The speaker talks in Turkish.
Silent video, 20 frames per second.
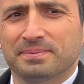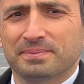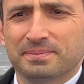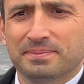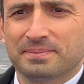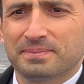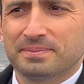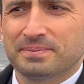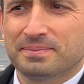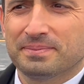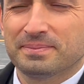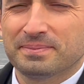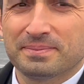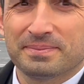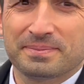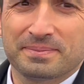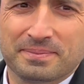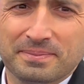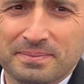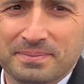bu geminin
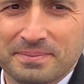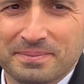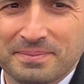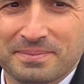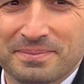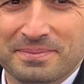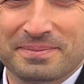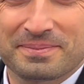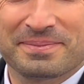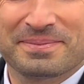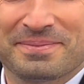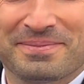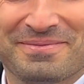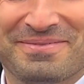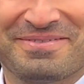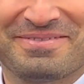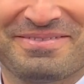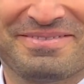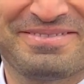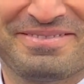güvertesine nasıl
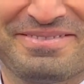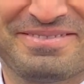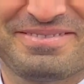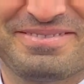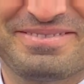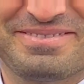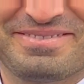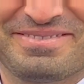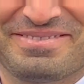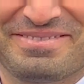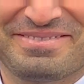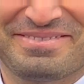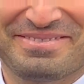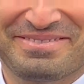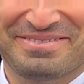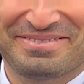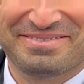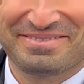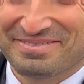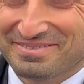inip kalkacak?
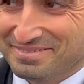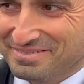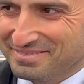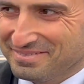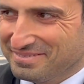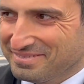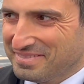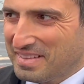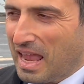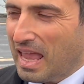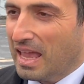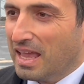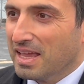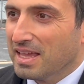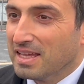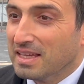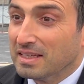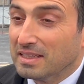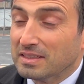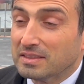Biraz detay alalım
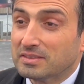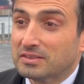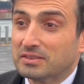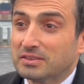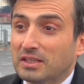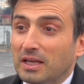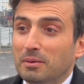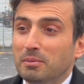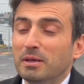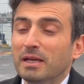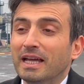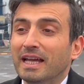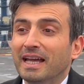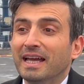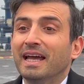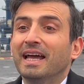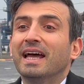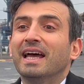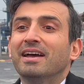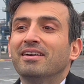hazır yakaladık size. Tabii
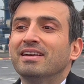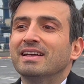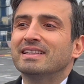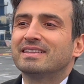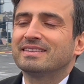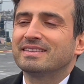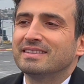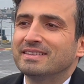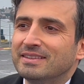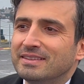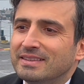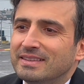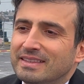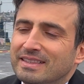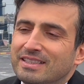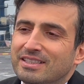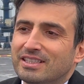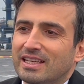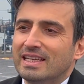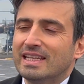evet
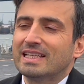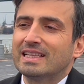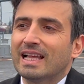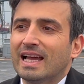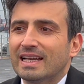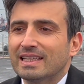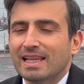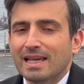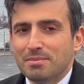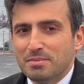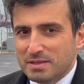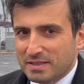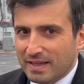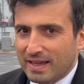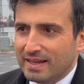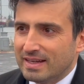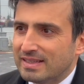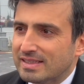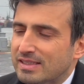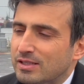inceliklerden bir
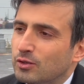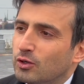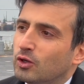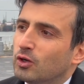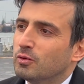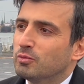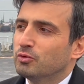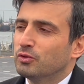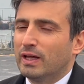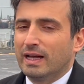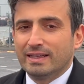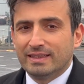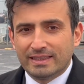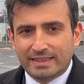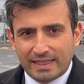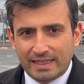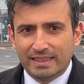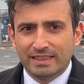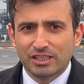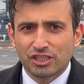tanesi de o. Bunlar
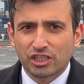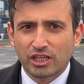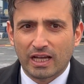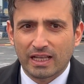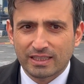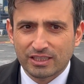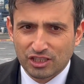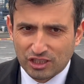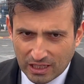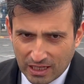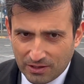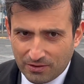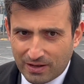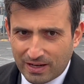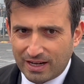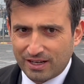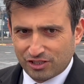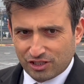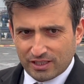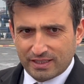dikey iniş kalkışlar
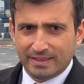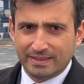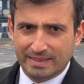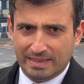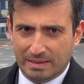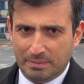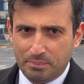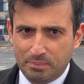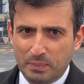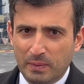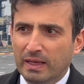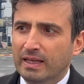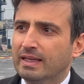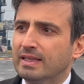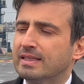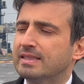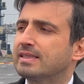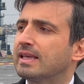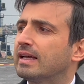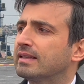araçları değil.
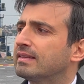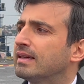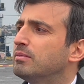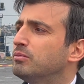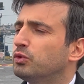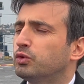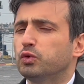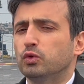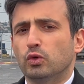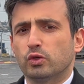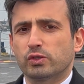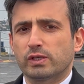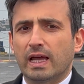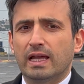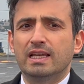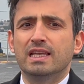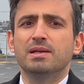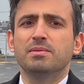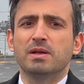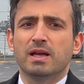Zaten bütün
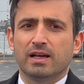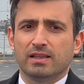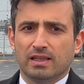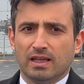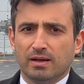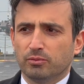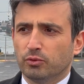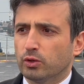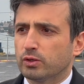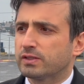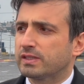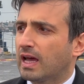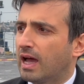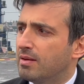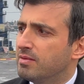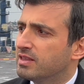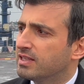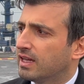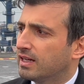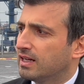özelliği bir anlamda o.
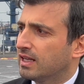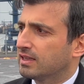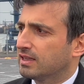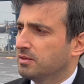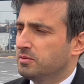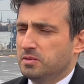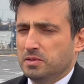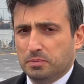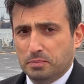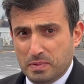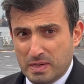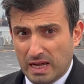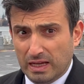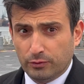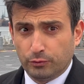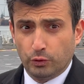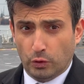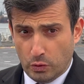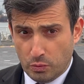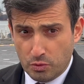Sabit kanatlı bir
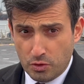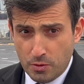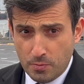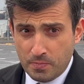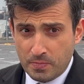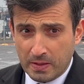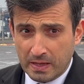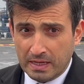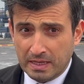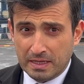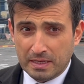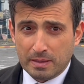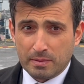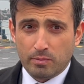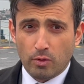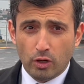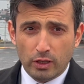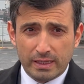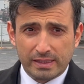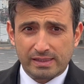platformu
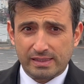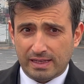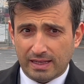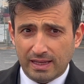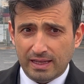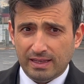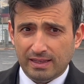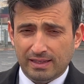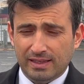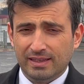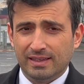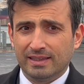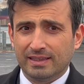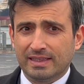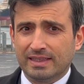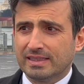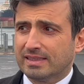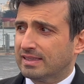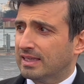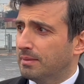böylesine e,
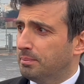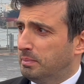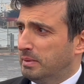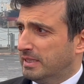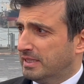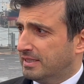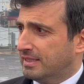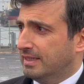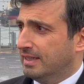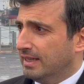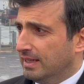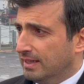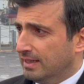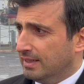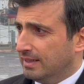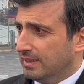kısa pisti